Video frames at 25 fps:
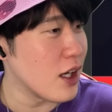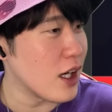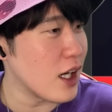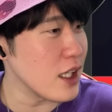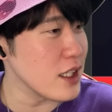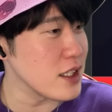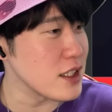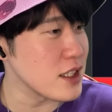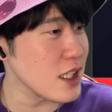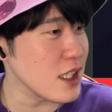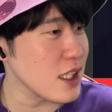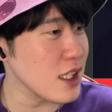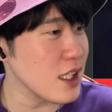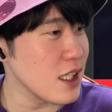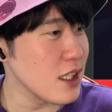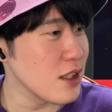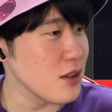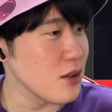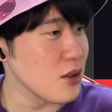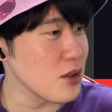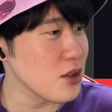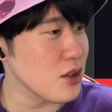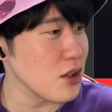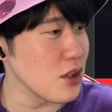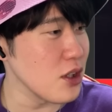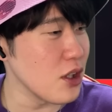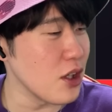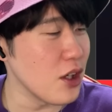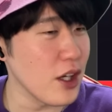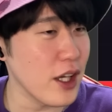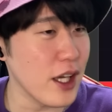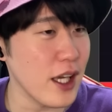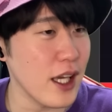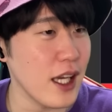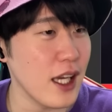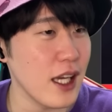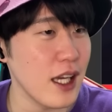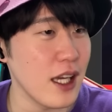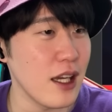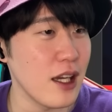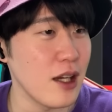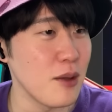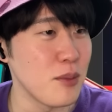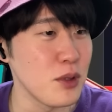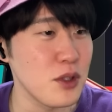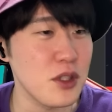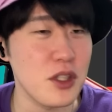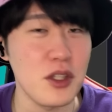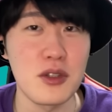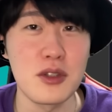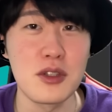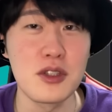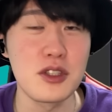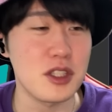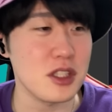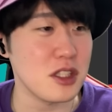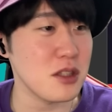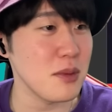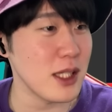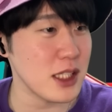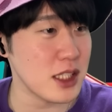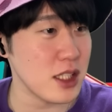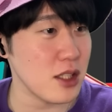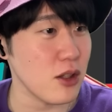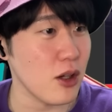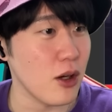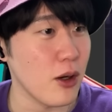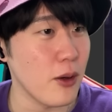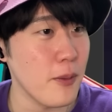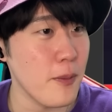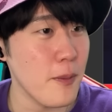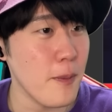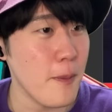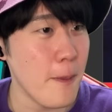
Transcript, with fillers: はい、ジャガーノートの、えー、武器を入手しましたと。